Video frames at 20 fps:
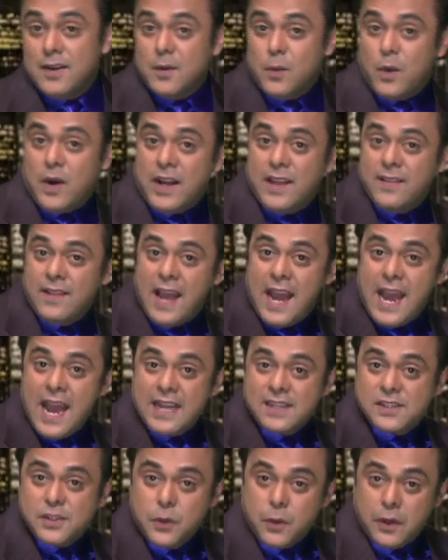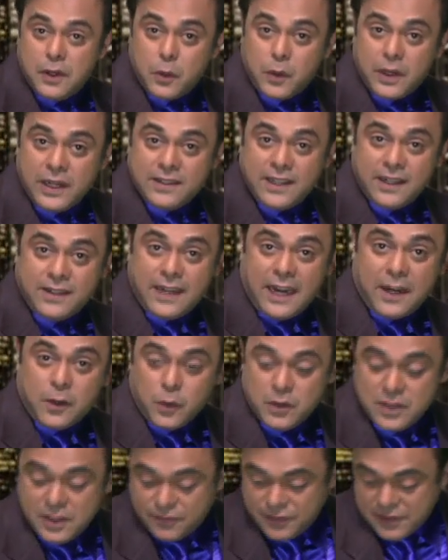वन एन एस यू टू गेट द
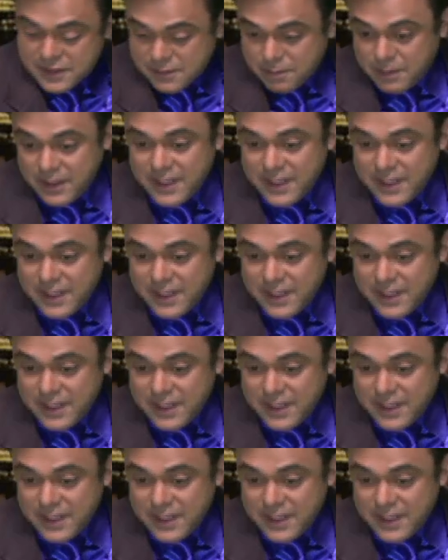टैटू इन द फर्स्ट